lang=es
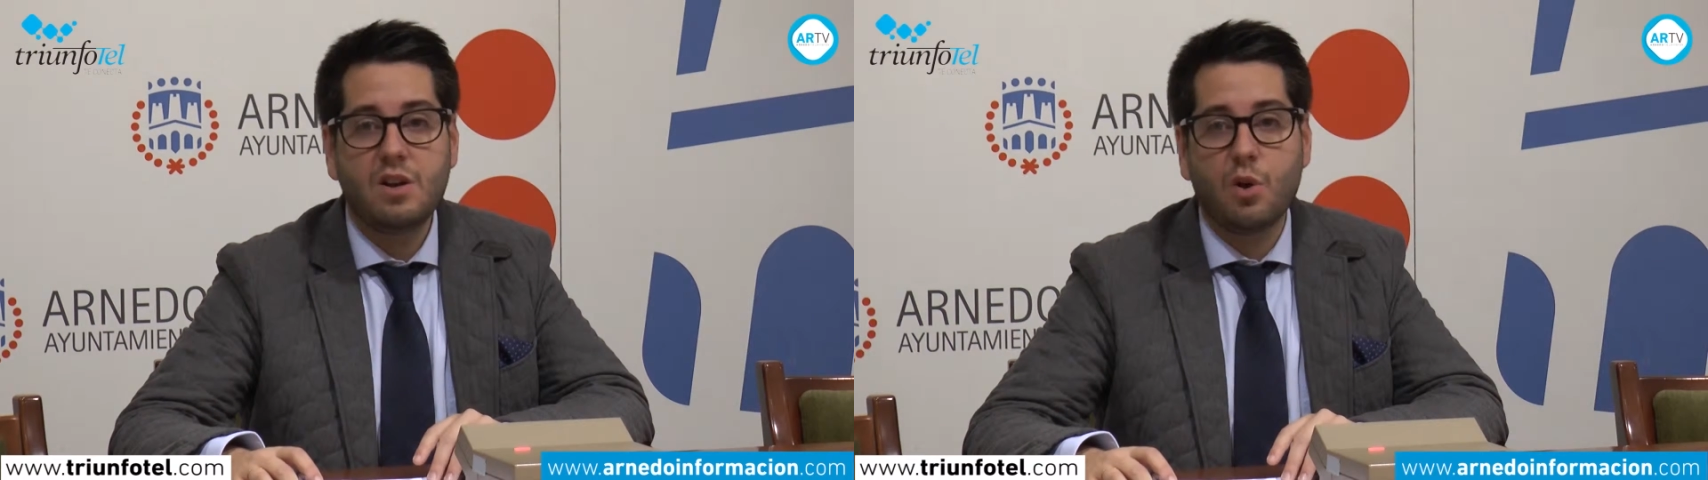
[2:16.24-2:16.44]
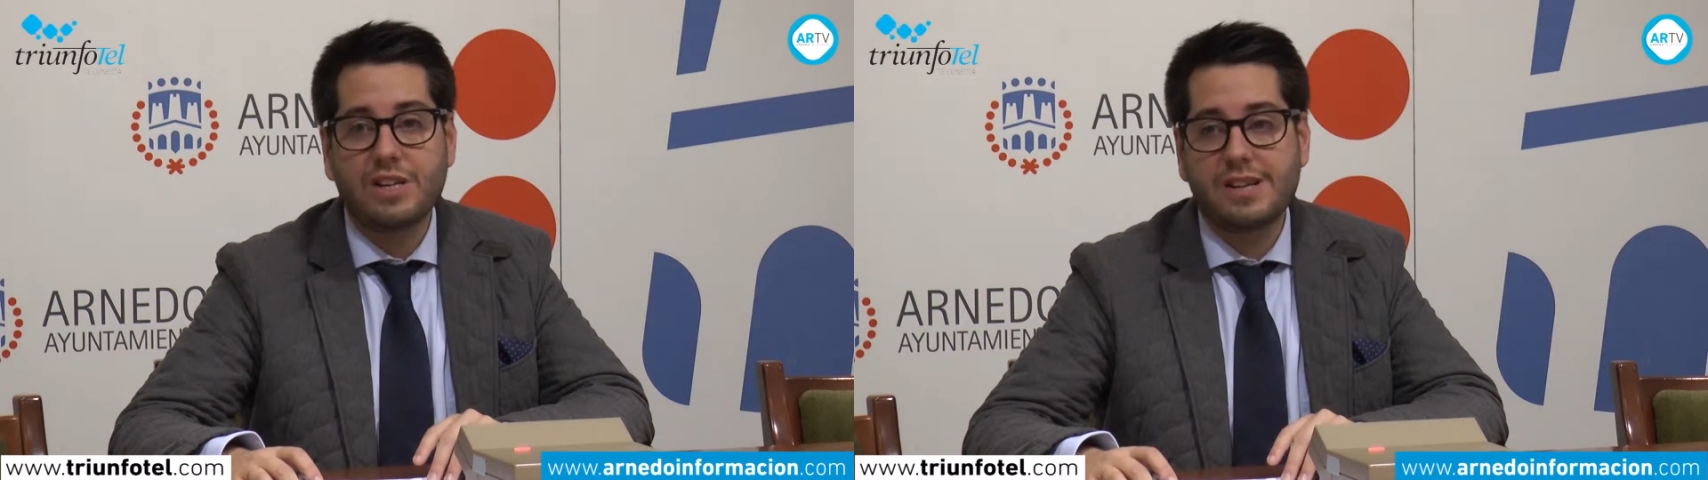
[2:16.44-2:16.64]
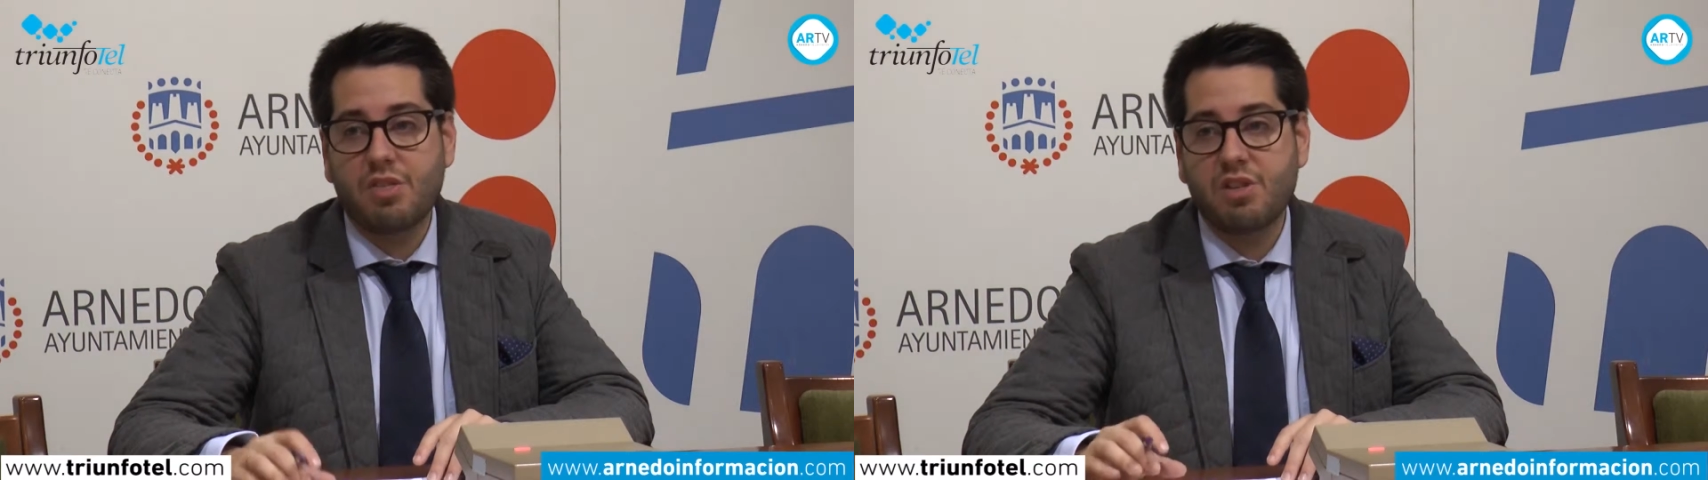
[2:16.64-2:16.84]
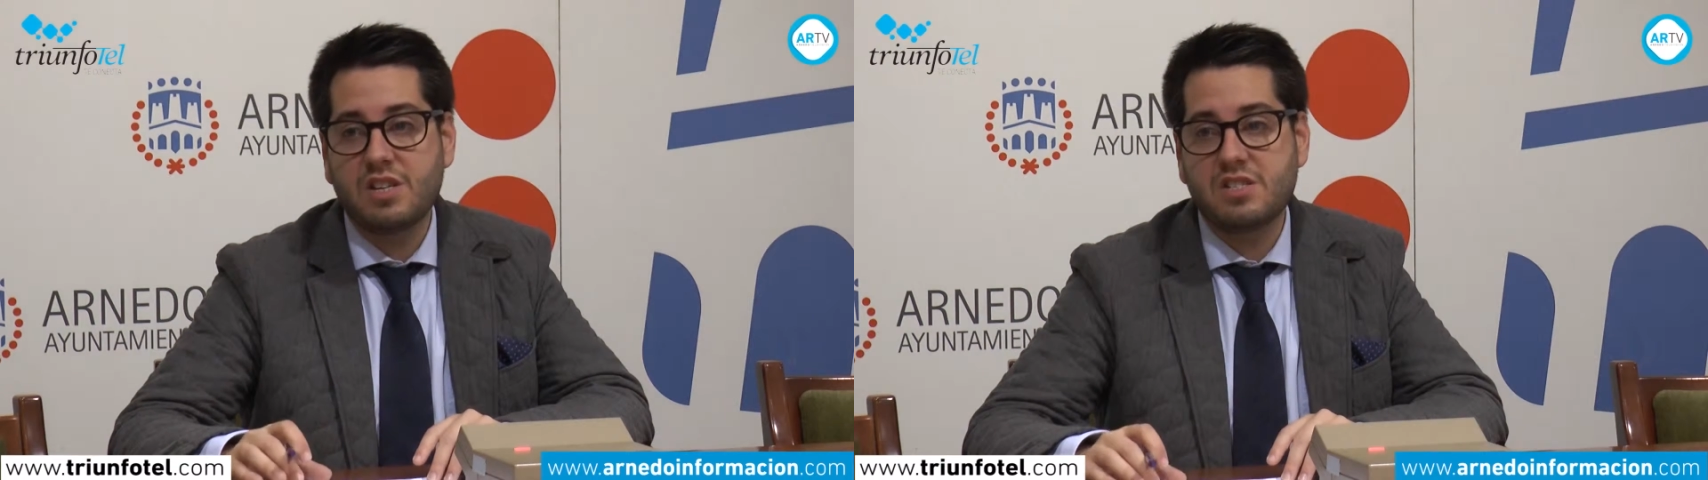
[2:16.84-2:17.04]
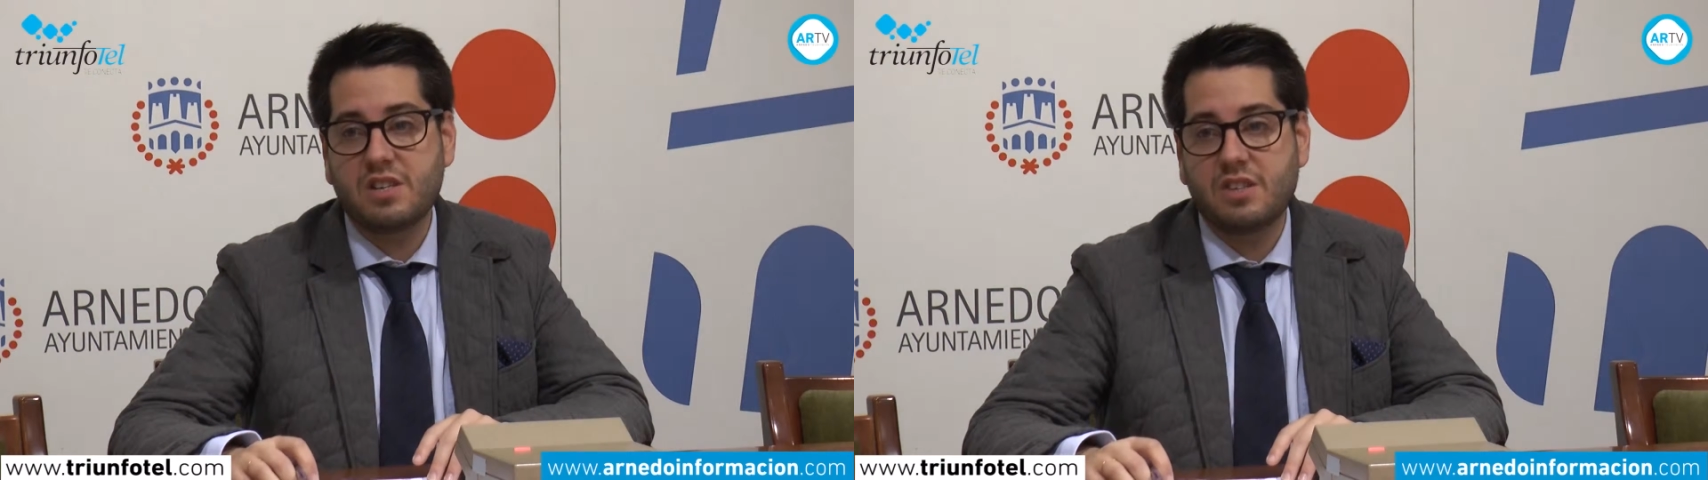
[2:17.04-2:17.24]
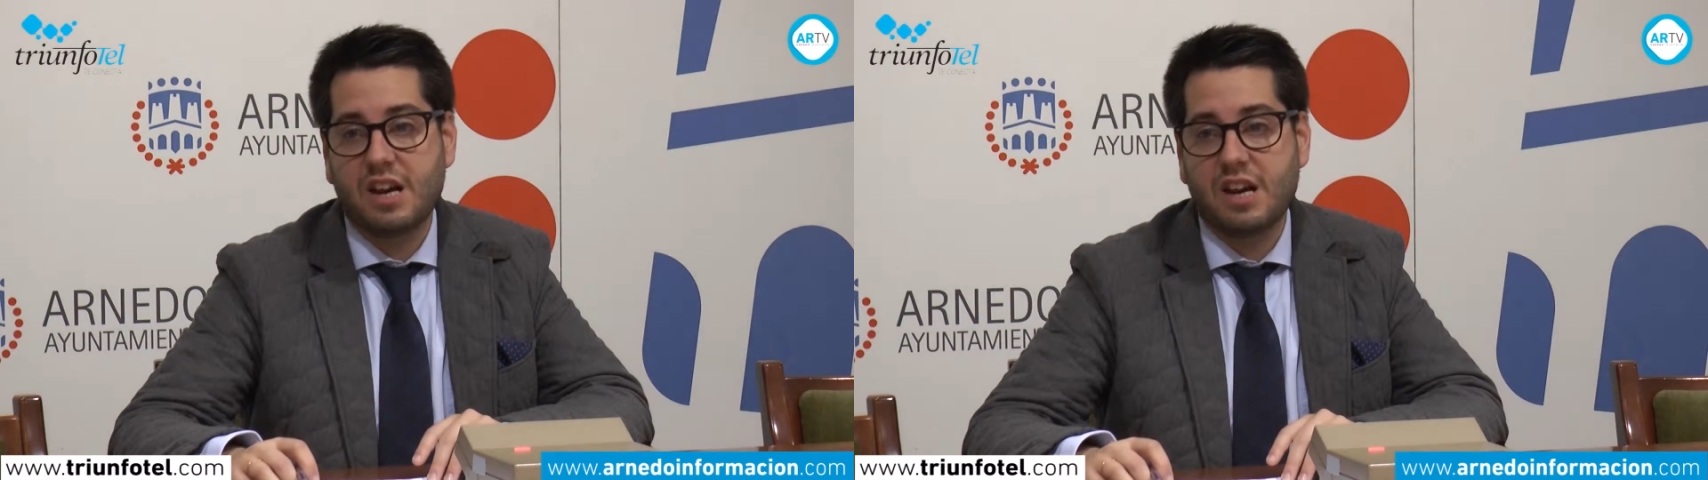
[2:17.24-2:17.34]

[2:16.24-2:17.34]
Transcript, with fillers: lo que se hace es